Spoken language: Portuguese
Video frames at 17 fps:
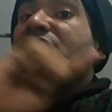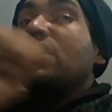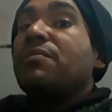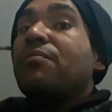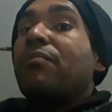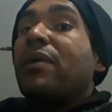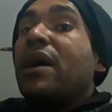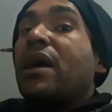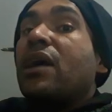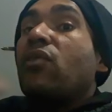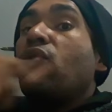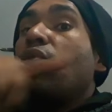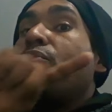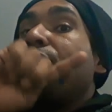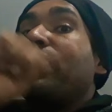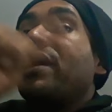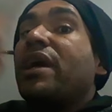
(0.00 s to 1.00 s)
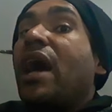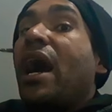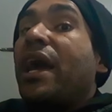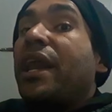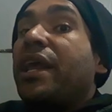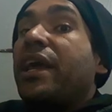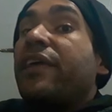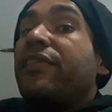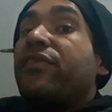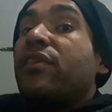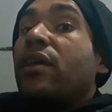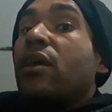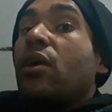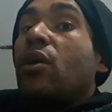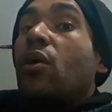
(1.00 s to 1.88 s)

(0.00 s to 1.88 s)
chibanca, no picarete